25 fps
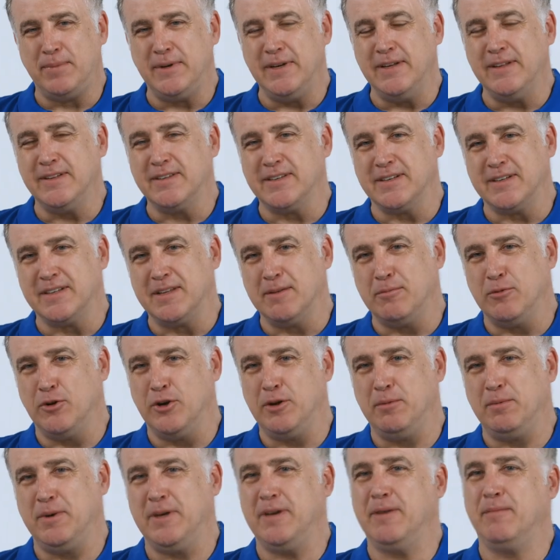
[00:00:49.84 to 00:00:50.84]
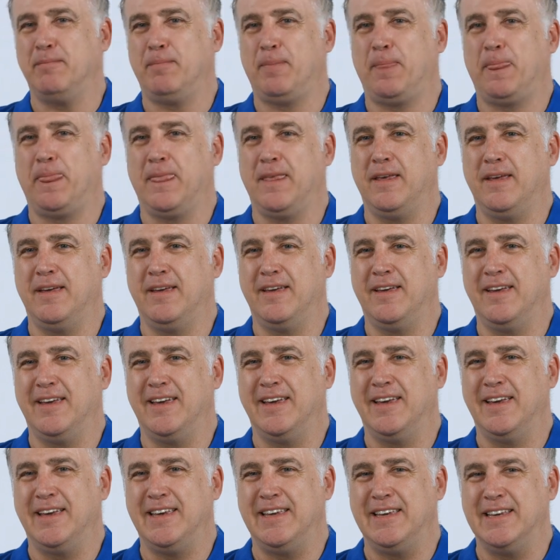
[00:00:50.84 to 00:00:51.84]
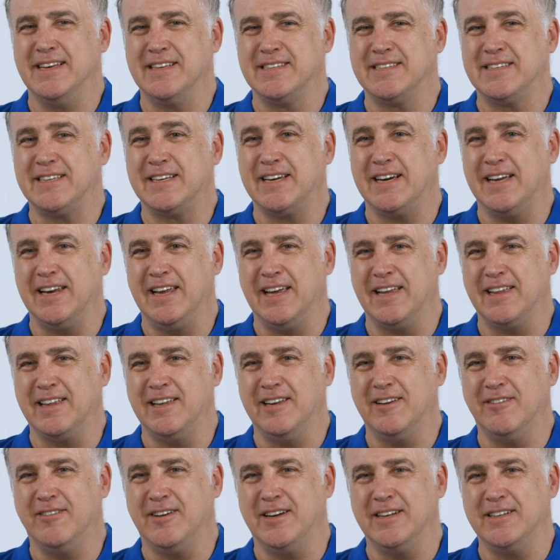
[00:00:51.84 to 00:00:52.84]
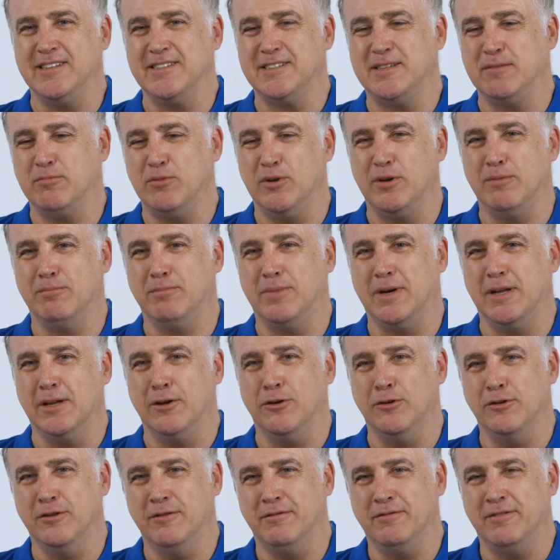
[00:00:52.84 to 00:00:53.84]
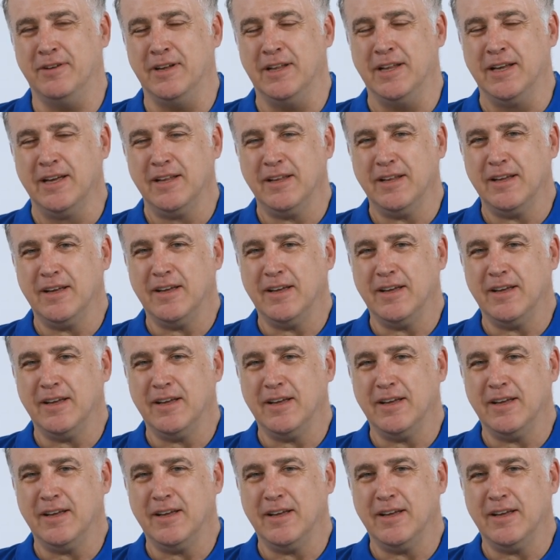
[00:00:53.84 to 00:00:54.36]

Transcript: Printer'da böyle bir e, yazı karakteri vardı işte böyle balonlu falan.